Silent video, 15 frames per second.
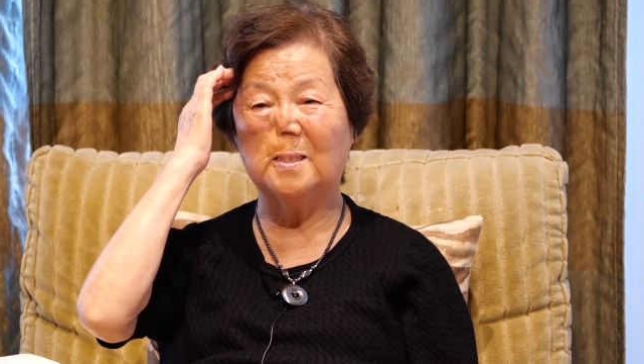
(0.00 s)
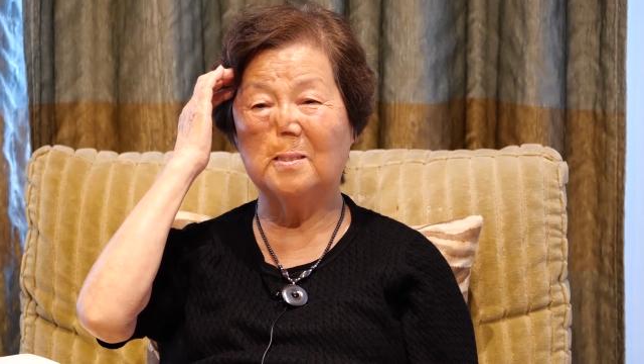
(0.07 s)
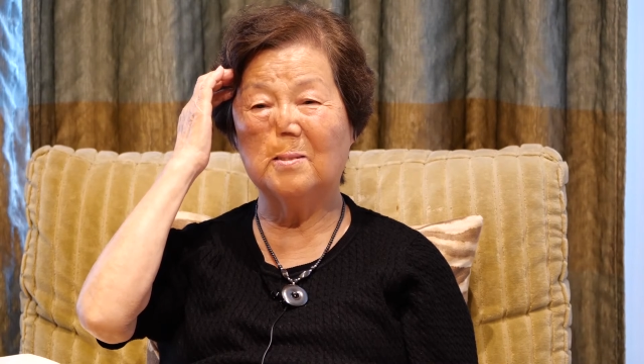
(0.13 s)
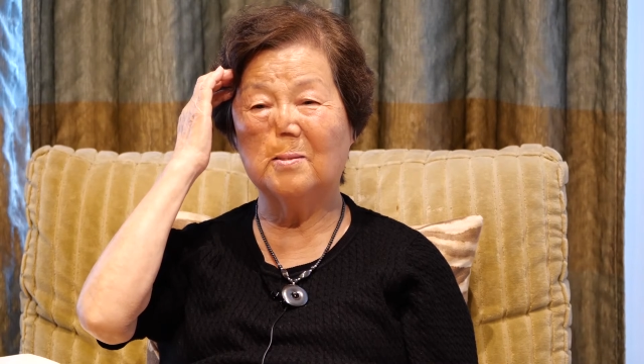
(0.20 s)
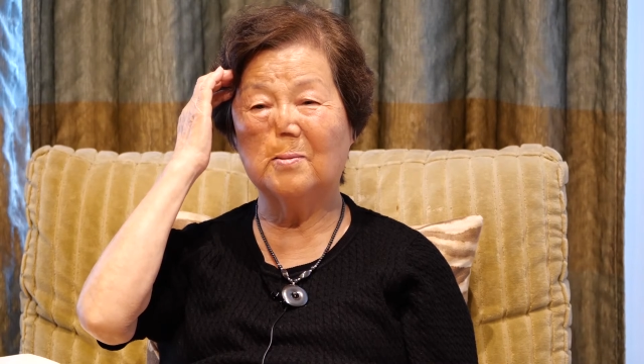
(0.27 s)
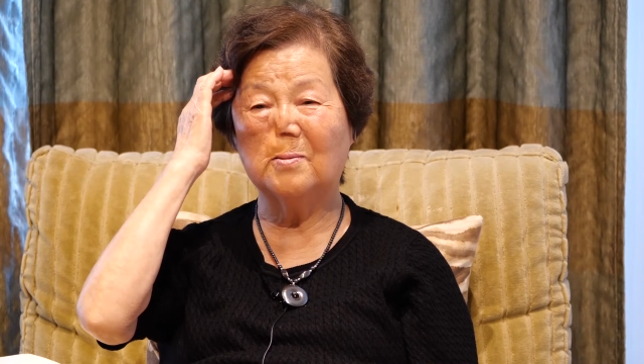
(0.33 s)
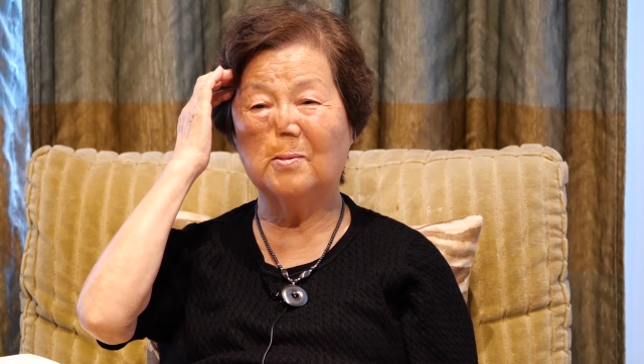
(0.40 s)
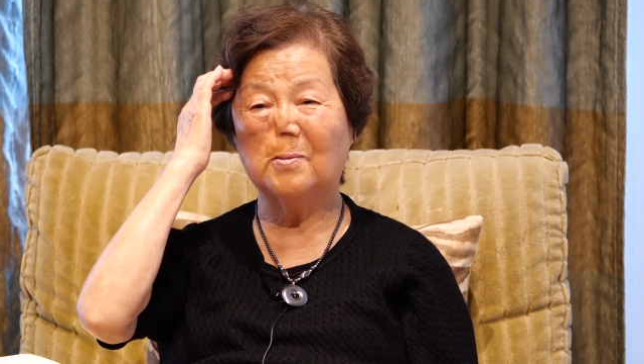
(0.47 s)

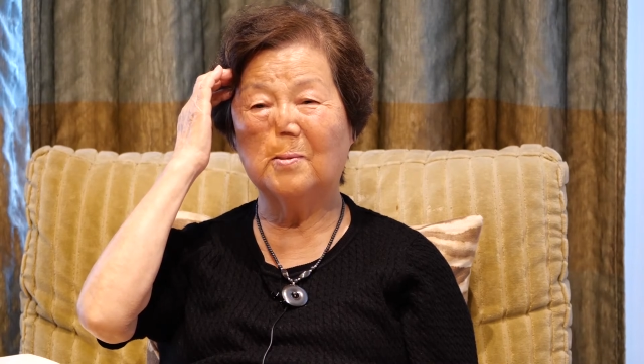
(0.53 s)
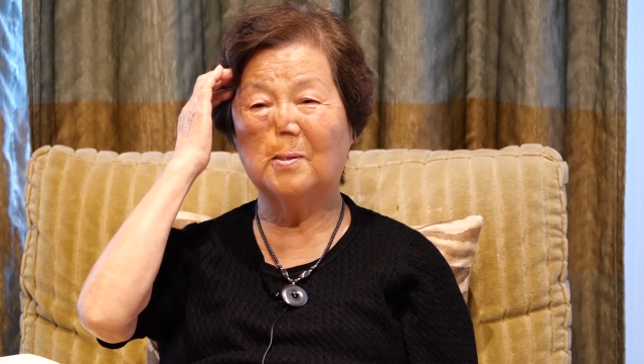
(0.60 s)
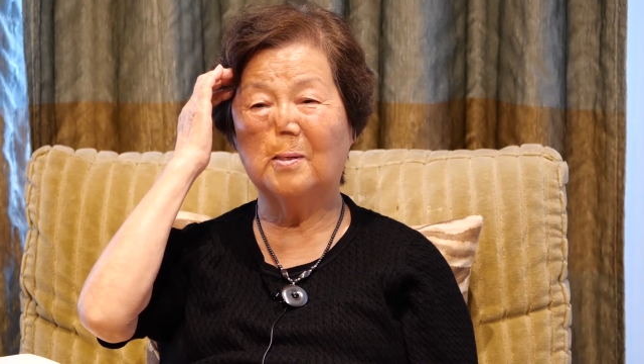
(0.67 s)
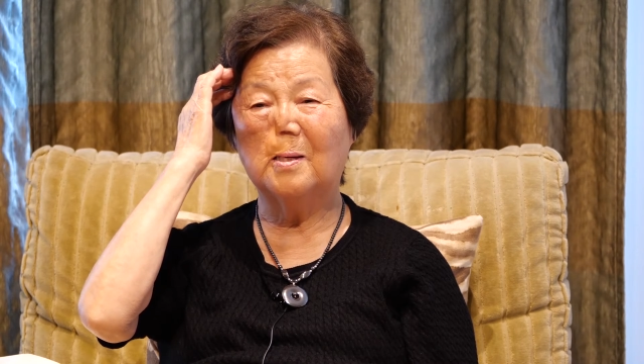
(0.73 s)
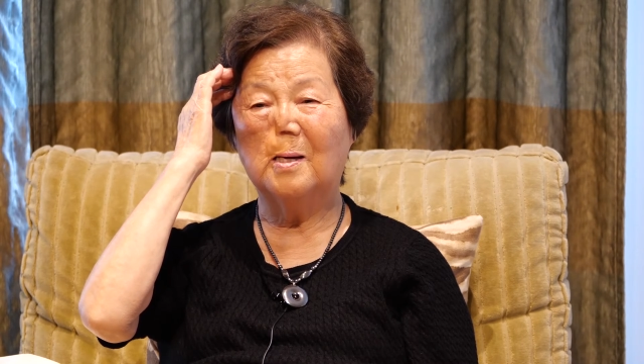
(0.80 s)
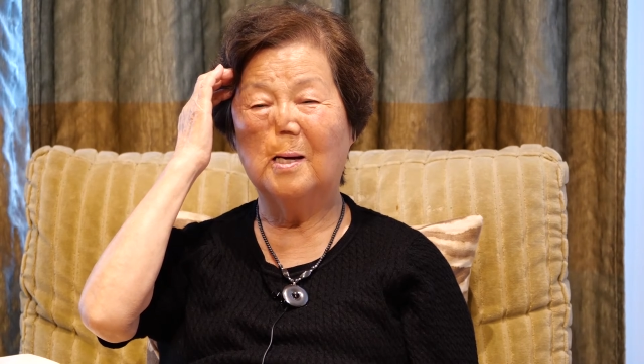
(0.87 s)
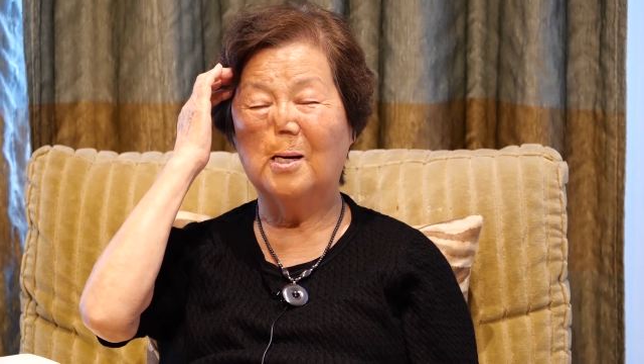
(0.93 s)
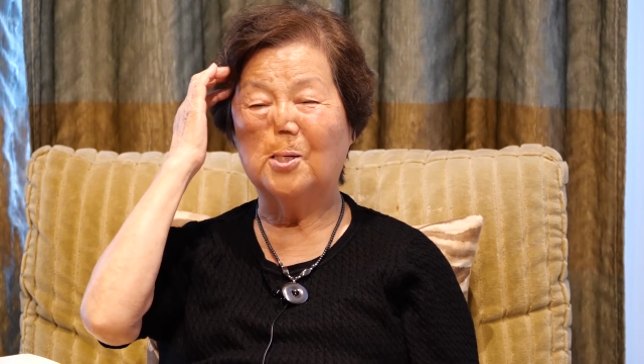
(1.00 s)
음.
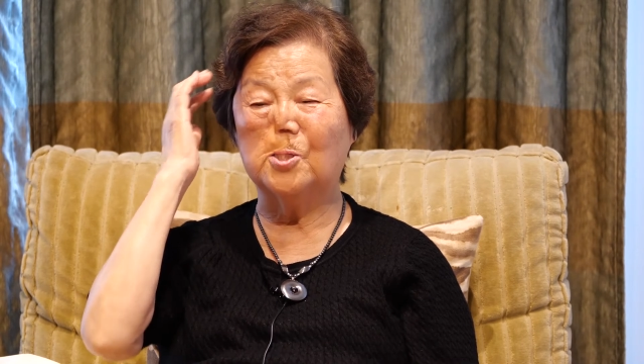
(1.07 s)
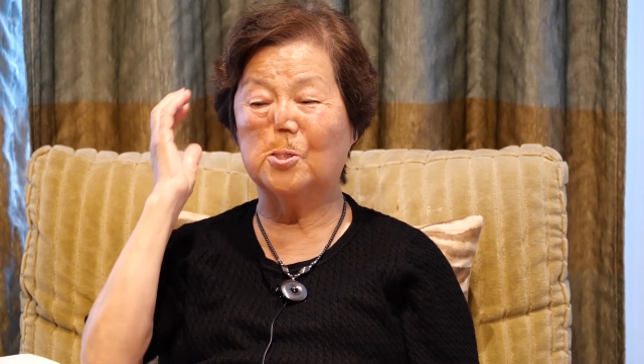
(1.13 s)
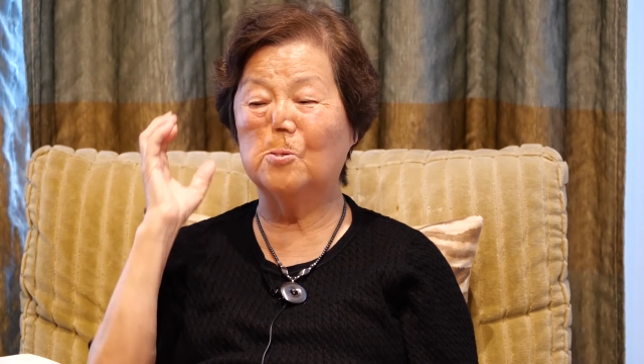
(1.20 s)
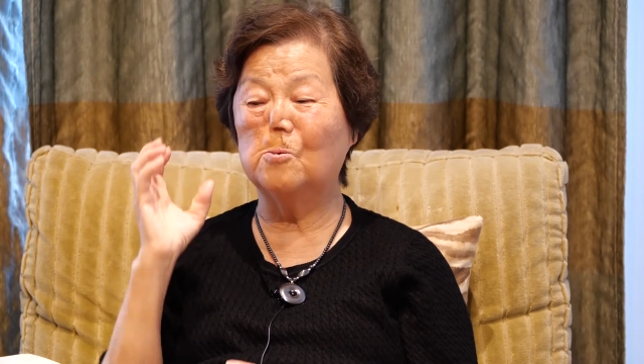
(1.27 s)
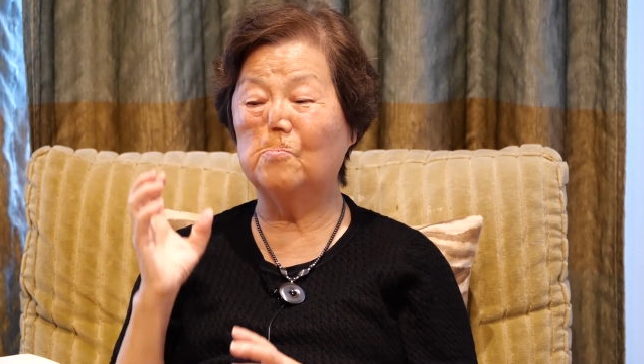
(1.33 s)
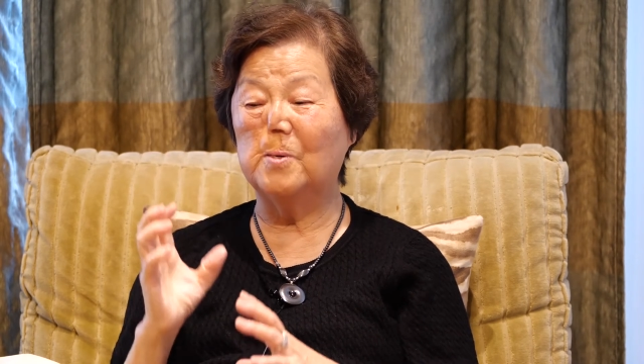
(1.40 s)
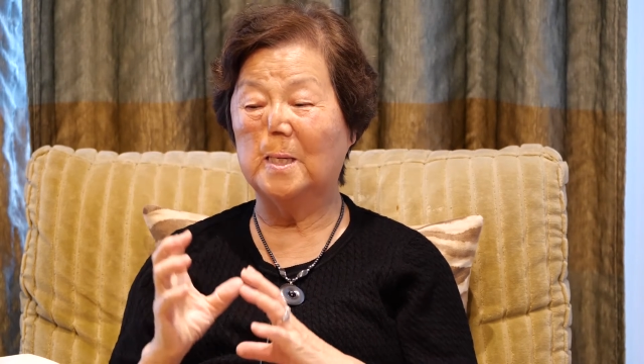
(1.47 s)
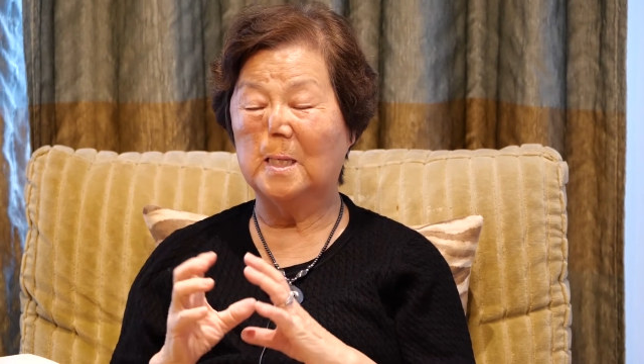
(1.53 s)

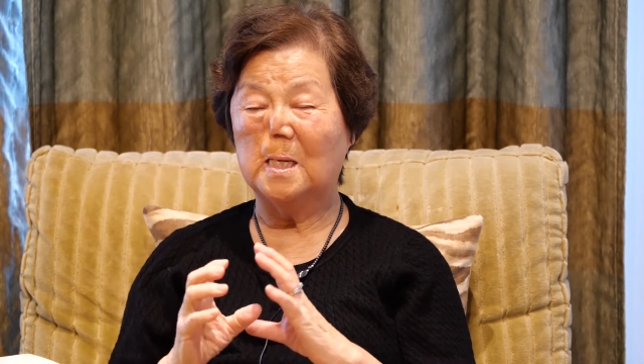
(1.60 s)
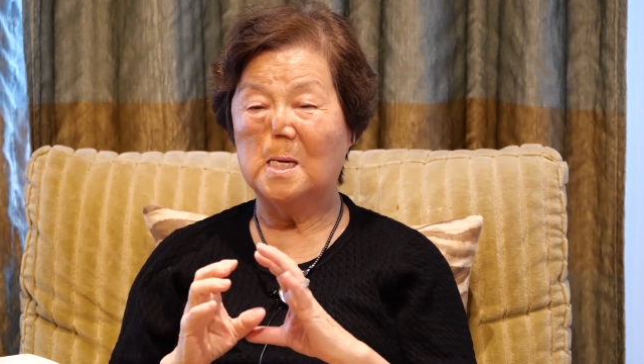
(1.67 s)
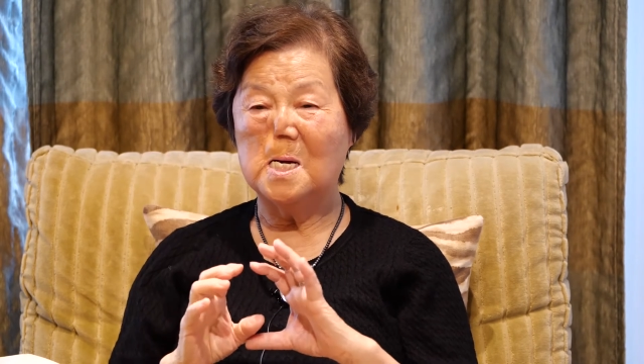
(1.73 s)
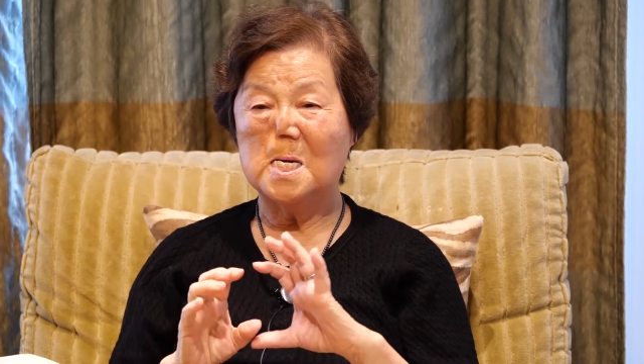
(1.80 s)
그리고 막